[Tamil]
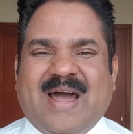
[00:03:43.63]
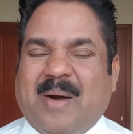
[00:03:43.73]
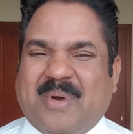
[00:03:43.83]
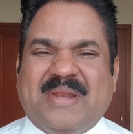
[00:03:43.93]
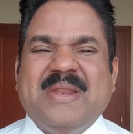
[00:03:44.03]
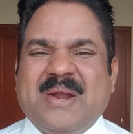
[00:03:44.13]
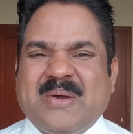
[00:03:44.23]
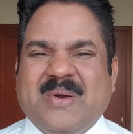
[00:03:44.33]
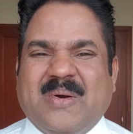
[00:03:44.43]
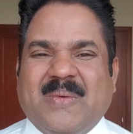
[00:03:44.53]
அப்போ என்ன
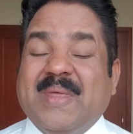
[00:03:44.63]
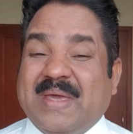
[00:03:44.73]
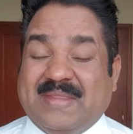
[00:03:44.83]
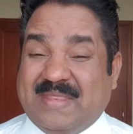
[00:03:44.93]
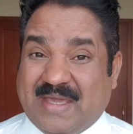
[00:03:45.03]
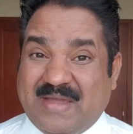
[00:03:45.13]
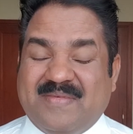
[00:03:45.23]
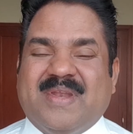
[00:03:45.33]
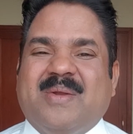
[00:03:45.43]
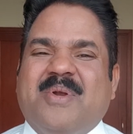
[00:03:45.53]
நடக்கும்
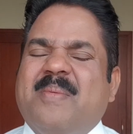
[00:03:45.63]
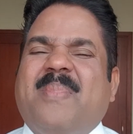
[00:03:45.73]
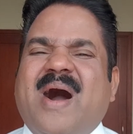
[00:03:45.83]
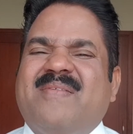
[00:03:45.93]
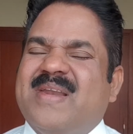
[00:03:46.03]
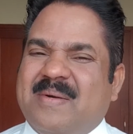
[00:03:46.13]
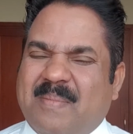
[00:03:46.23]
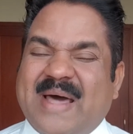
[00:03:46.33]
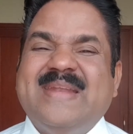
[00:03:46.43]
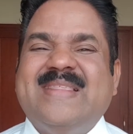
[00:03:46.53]
தேவன் நம்முடைய பாவங்களை
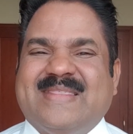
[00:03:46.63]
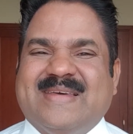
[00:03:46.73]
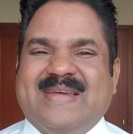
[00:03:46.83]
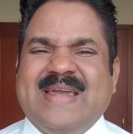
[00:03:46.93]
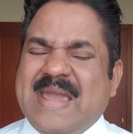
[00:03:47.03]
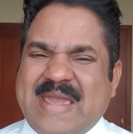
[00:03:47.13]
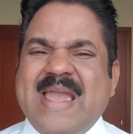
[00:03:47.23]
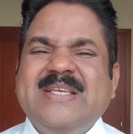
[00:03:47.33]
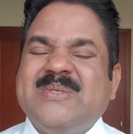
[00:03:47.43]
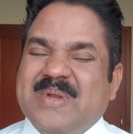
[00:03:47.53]
மன்னித்து
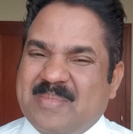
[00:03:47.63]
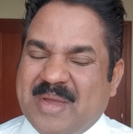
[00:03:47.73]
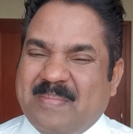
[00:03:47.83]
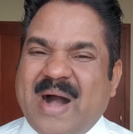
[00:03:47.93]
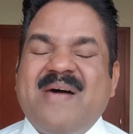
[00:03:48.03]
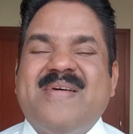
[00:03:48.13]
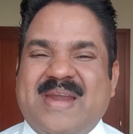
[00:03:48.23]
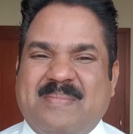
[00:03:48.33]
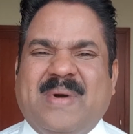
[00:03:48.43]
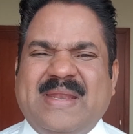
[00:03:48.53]
இயேசு நம்முடைய
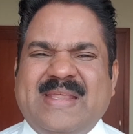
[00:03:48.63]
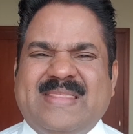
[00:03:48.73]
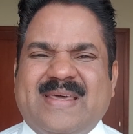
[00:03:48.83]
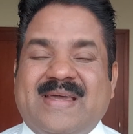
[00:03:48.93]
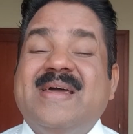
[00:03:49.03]
பாவங்களை மன்னித்து